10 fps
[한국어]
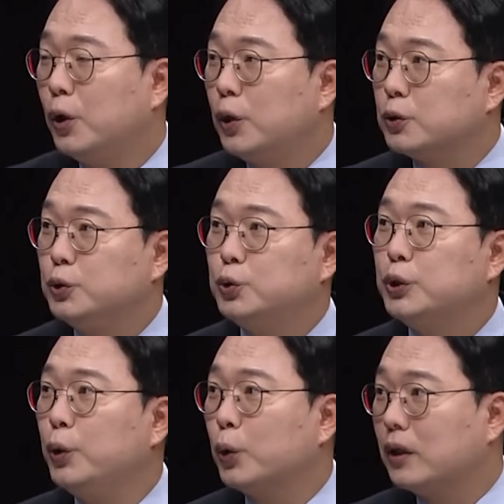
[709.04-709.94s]

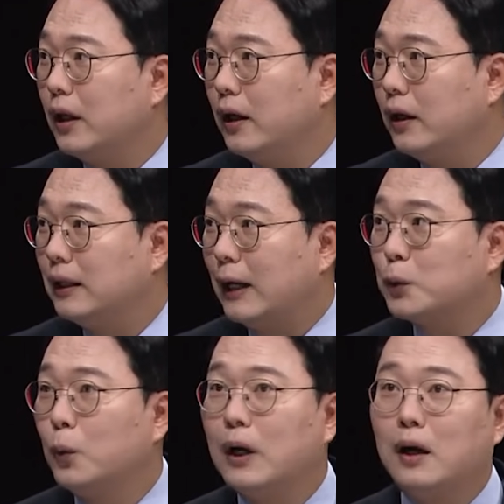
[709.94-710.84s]
그6.25 때
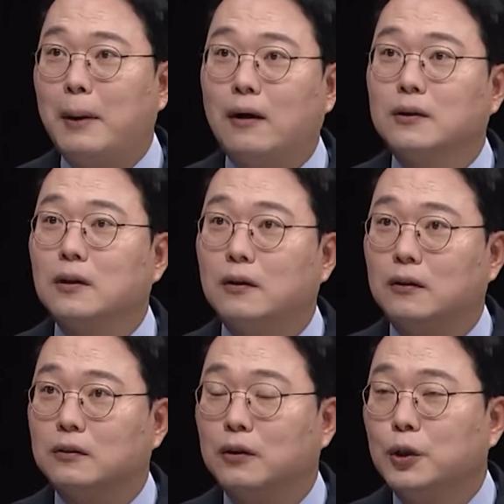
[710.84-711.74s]
낙동강 음. 방어선
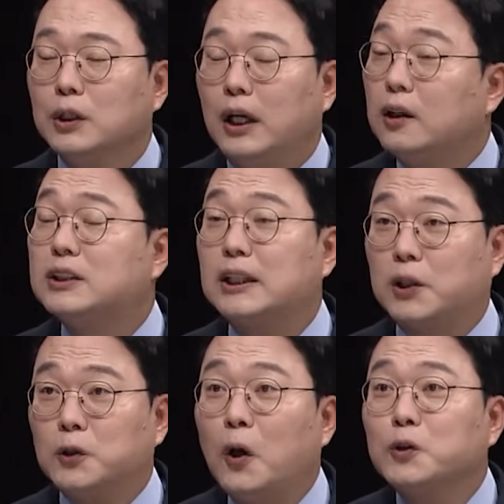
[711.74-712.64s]
음. 이거 진짜
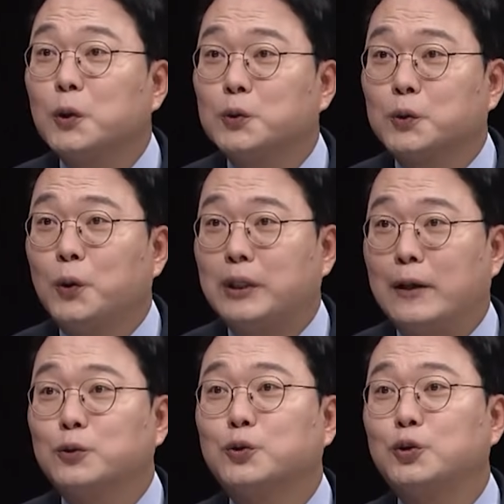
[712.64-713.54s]
전형적으로
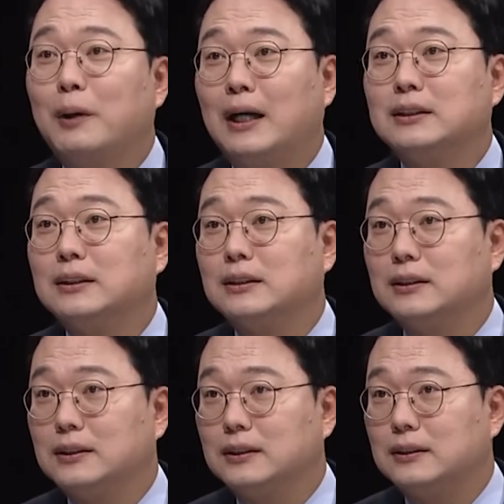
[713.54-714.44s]
대구
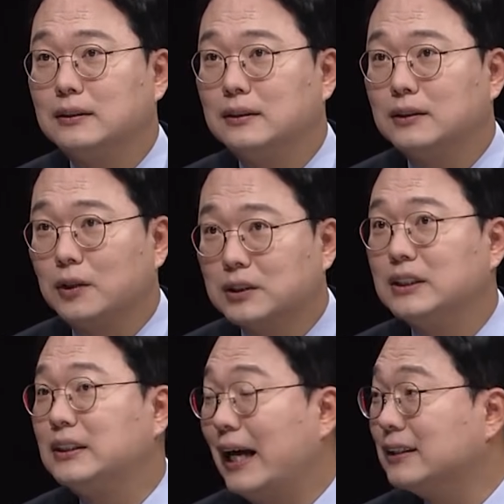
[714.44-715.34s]
출마하는
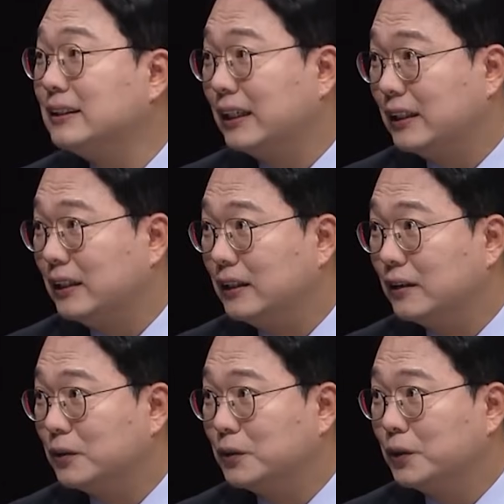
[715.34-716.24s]
정치인들이 하는 얘기. 법무부
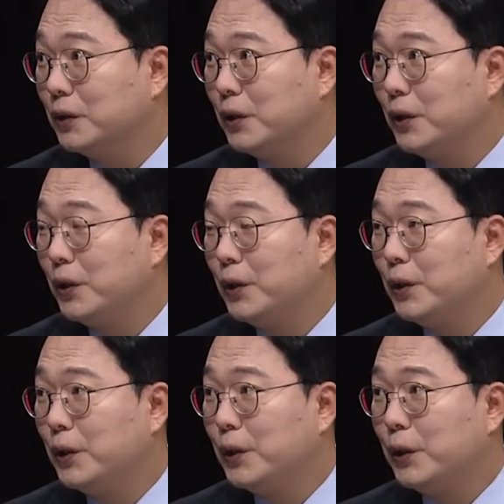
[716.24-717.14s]
장관의
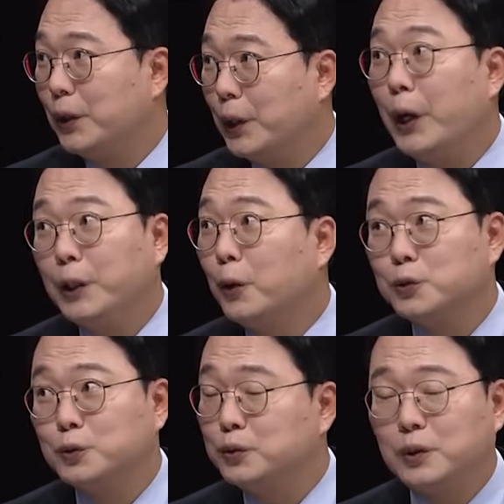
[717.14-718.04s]
메시지는 아니죠. 예, 네,
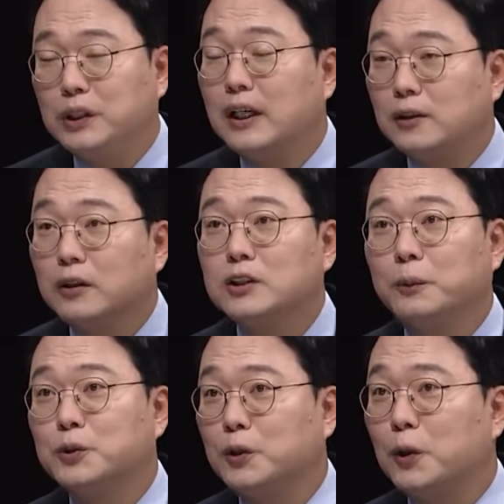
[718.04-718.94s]
이거는 네, 일단 네.
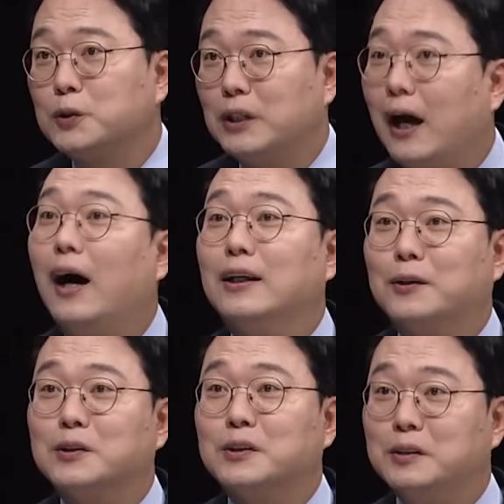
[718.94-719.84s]
여기서부터 저는 아
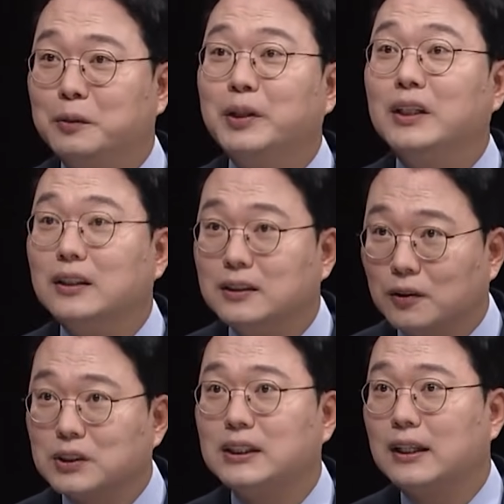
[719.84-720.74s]
이거는 이미
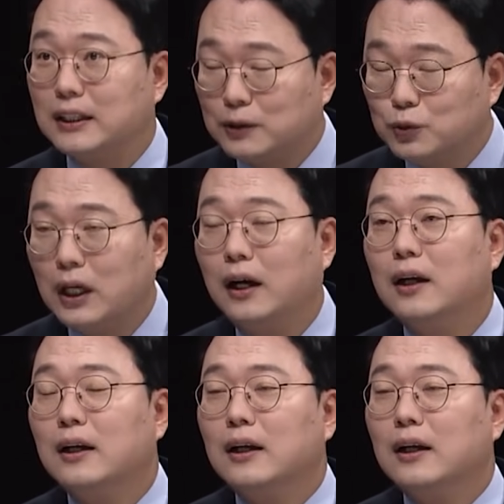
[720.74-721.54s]
정치 생각이 음, 있구나. 음, 음,